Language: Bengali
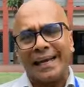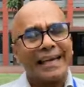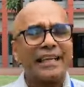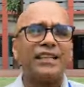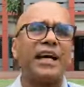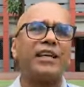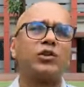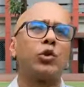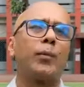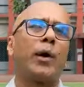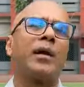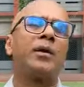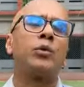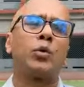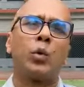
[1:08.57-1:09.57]
গেটে দায়িত্ব
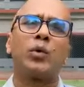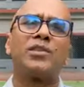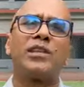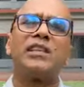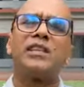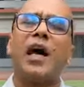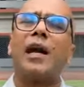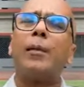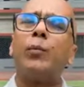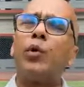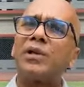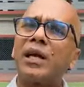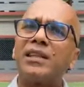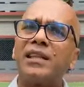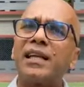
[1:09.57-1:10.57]
পালন করছেন তারা
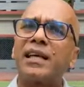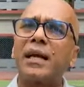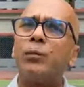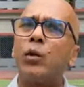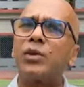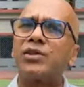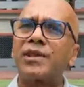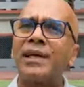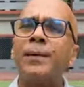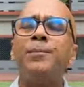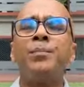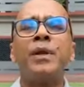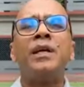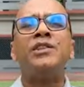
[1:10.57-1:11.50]
ভোটারদেরকে বলছেন